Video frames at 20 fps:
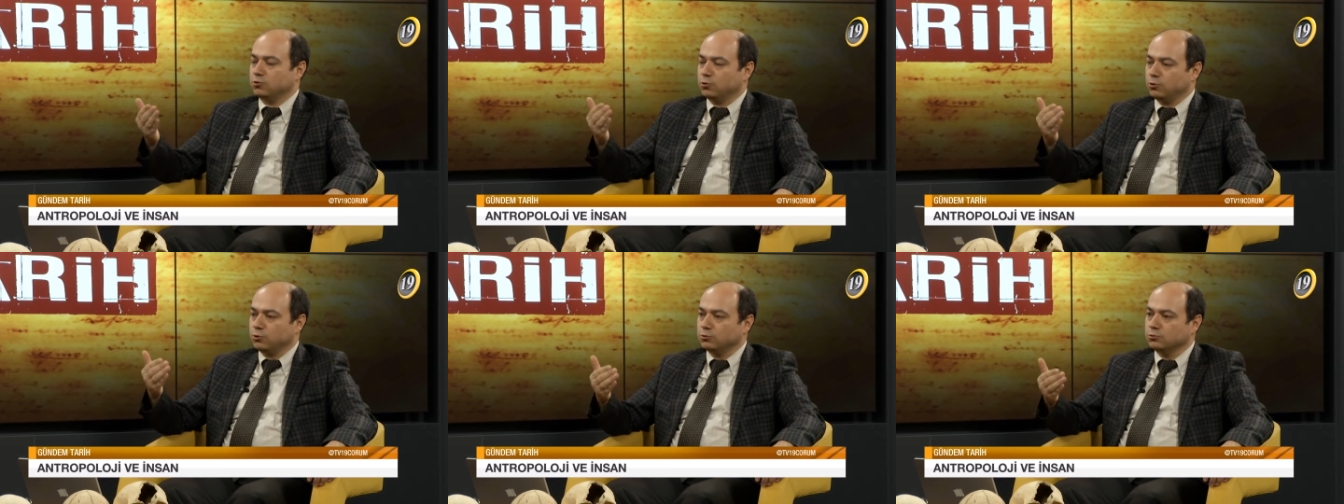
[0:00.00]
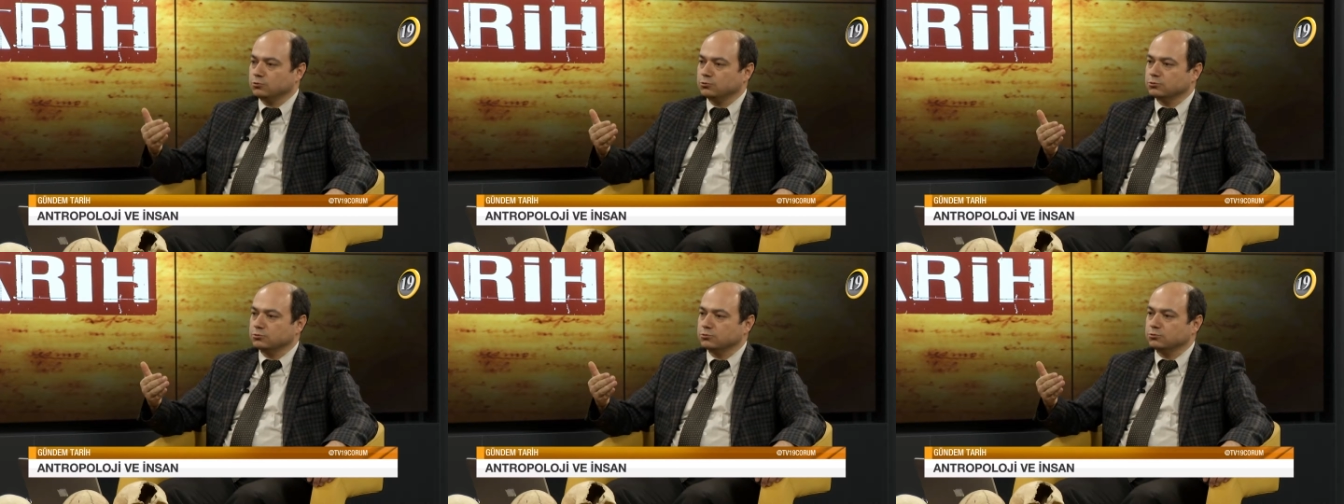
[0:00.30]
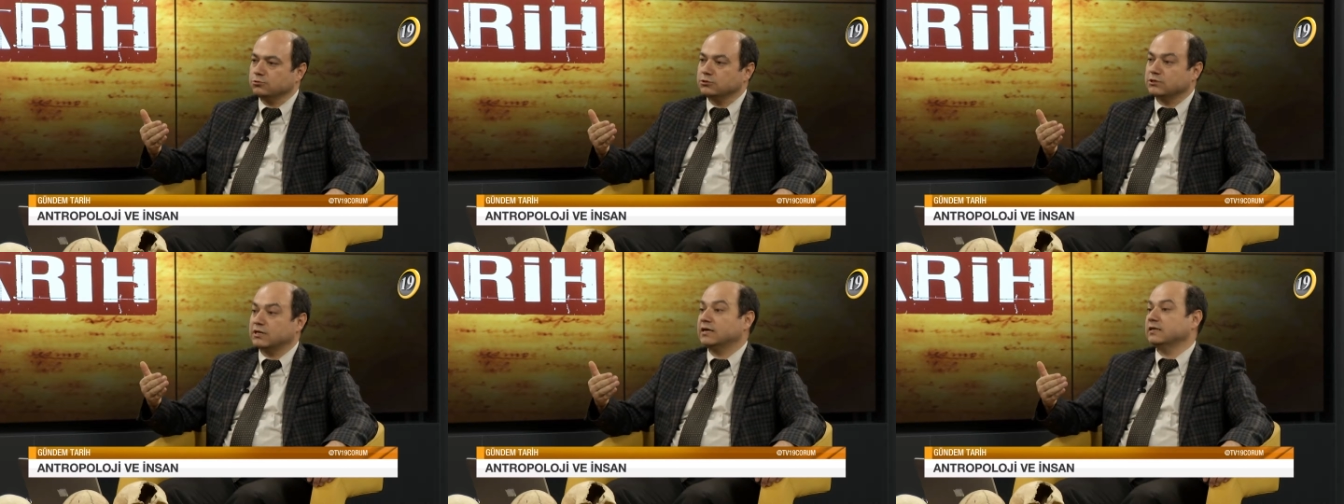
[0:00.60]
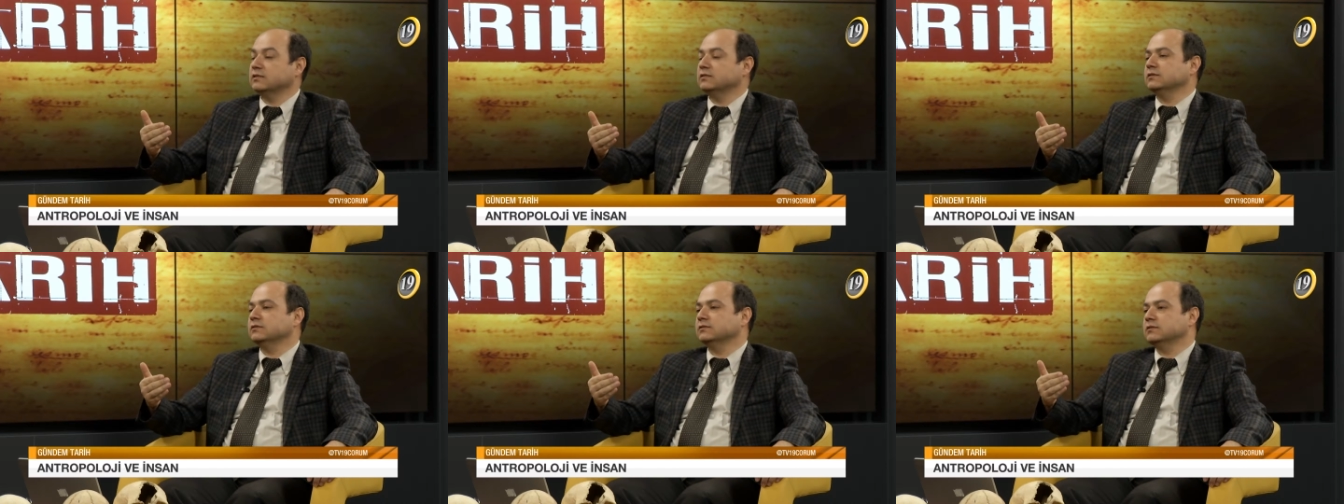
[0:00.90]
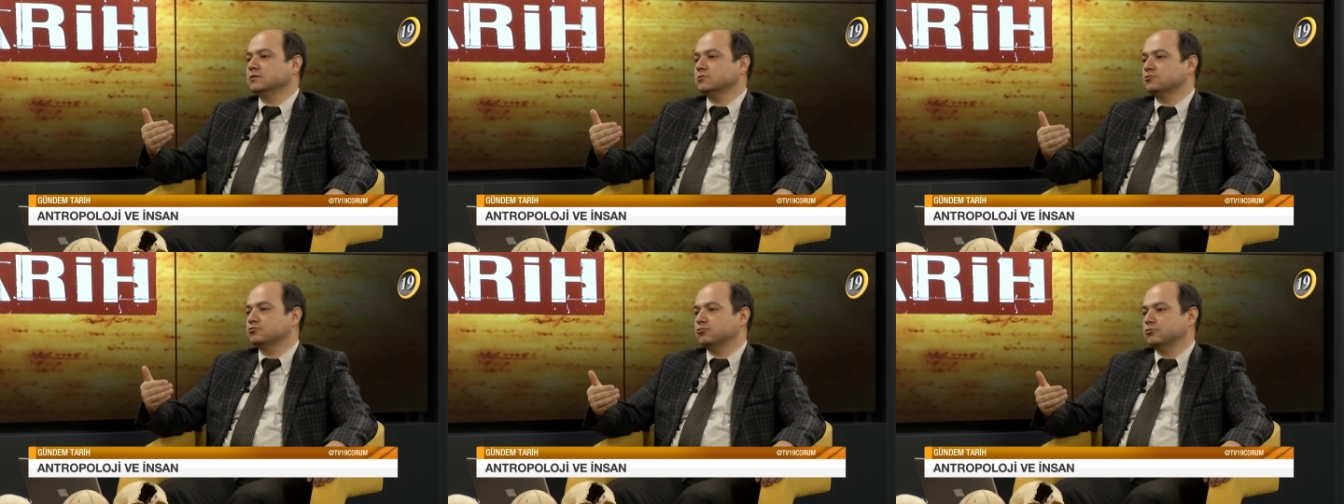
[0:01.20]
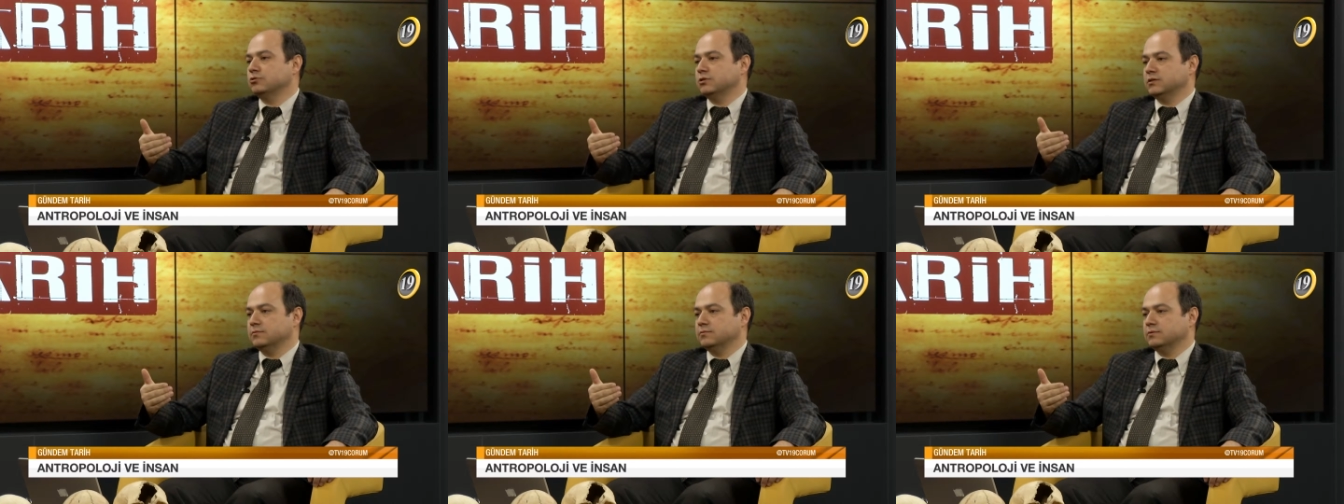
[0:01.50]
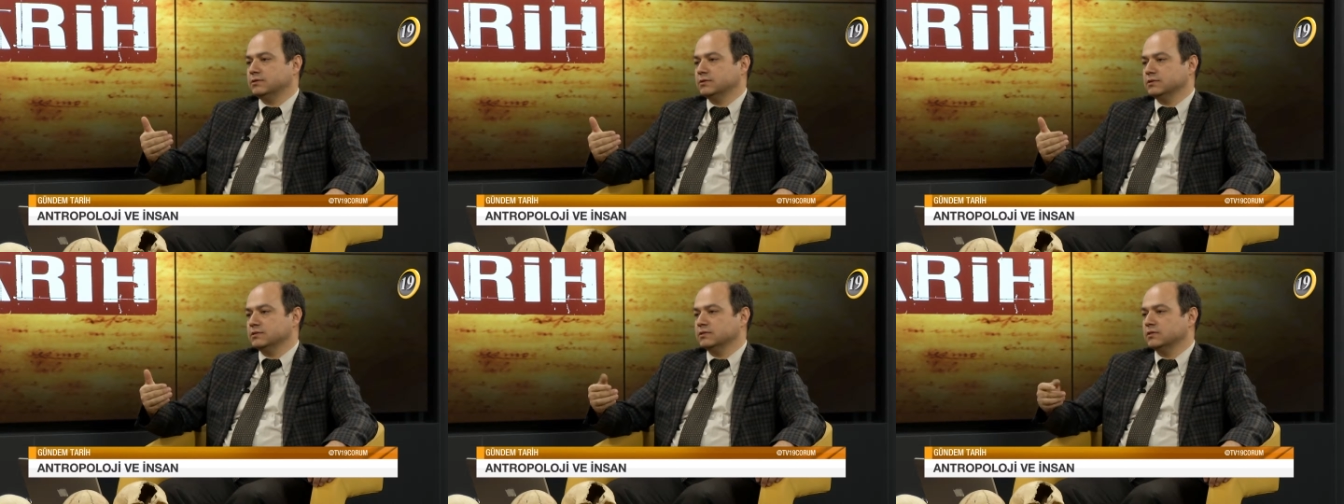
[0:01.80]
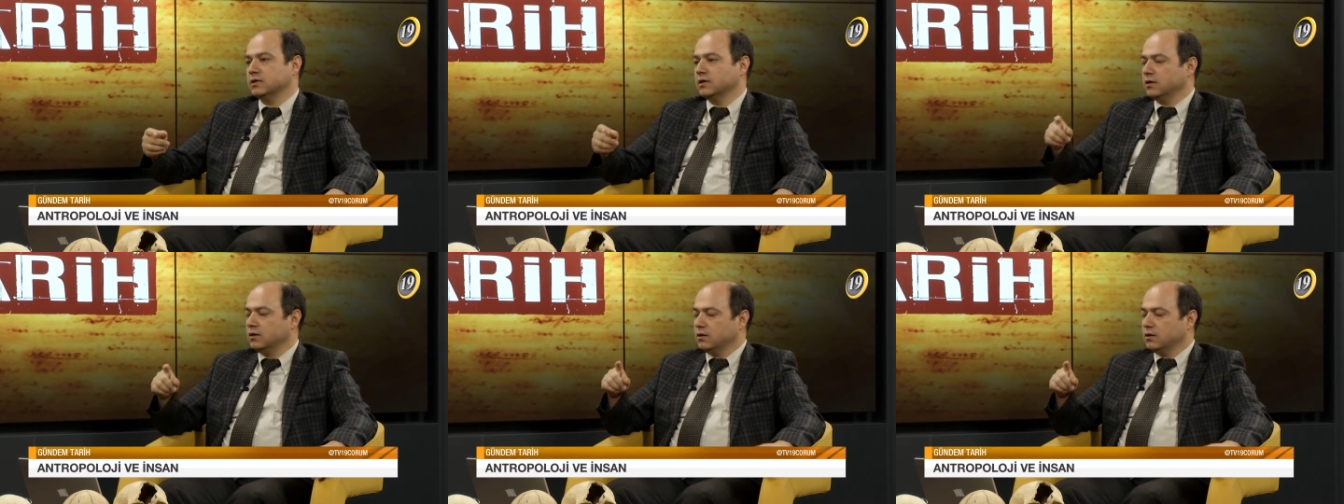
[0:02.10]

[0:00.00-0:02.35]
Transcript: olduğunu rahatlıkla söyleyebiliriz.